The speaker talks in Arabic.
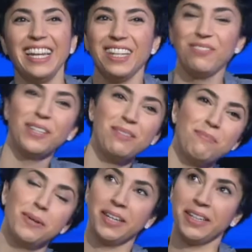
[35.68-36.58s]
هلا
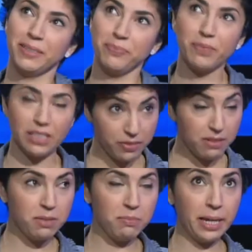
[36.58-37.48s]
الفيلم آه،
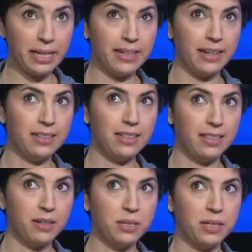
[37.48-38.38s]
الفيلم بيحكي عن
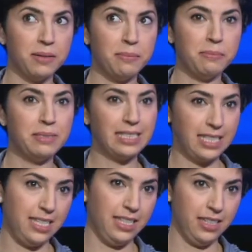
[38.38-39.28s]
ثوره
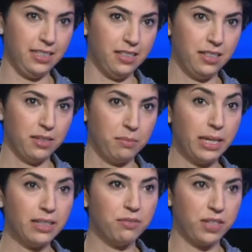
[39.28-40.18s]
منسيه
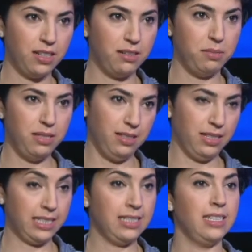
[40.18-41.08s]
بيحكي فعلا
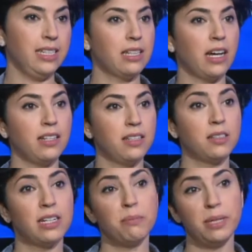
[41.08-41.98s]
بالحد ذات عن
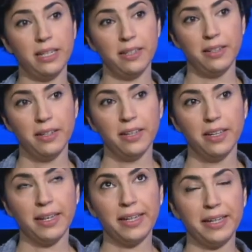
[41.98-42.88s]
اضرابين
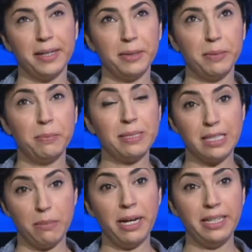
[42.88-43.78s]
آه،
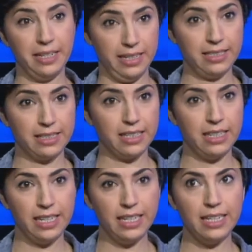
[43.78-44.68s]
بالسبعينات
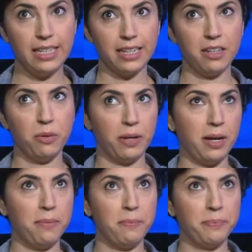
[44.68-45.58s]
اللي هن كانوا
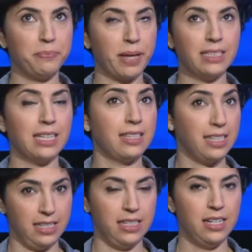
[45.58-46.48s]
اهم
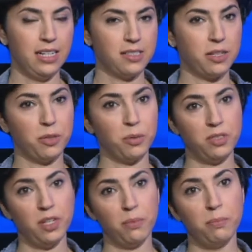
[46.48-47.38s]
حدثين صاروا
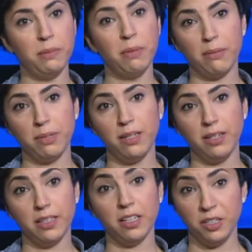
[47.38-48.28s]
اضراب بمعمل
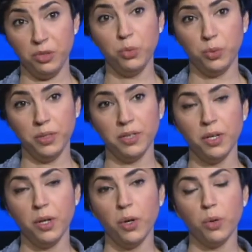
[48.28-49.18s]
غندور
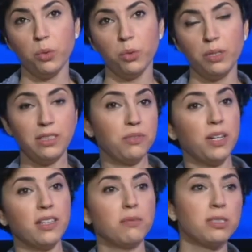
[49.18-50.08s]

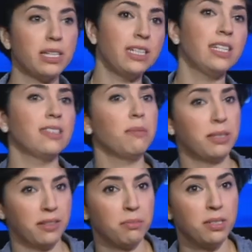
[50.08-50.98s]
وانتفاضه مزارعين
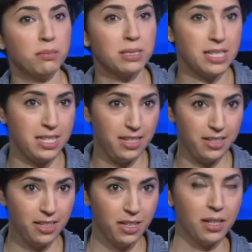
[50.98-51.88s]
الطبخ بالنبطيه
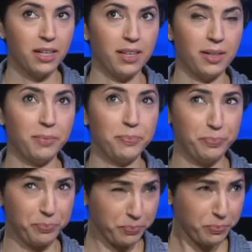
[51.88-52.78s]

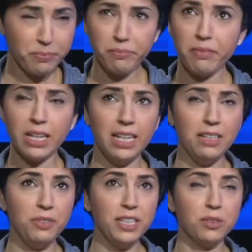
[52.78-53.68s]
نعم.
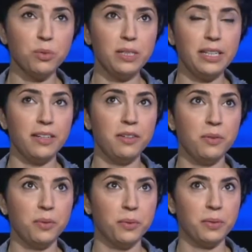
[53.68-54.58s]
اللي فيك تقولي
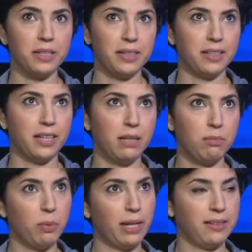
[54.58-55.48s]
انه كان
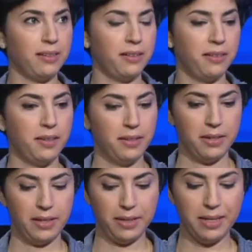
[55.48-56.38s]
بوقتها
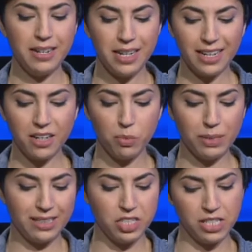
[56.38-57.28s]
آه، هن كانوا
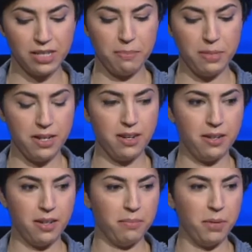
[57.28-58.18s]
مثل جزء
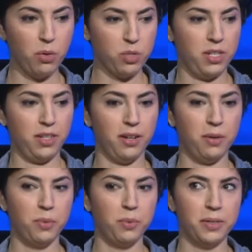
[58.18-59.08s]
من موجه
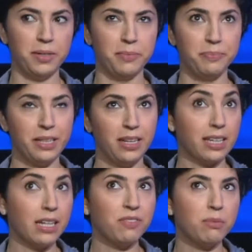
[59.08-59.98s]
او آه،
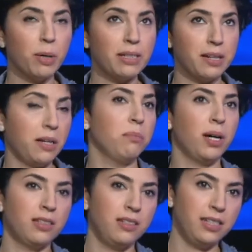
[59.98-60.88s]
كان في وقتها عن
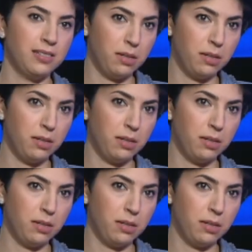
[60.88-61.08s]
بعض الناس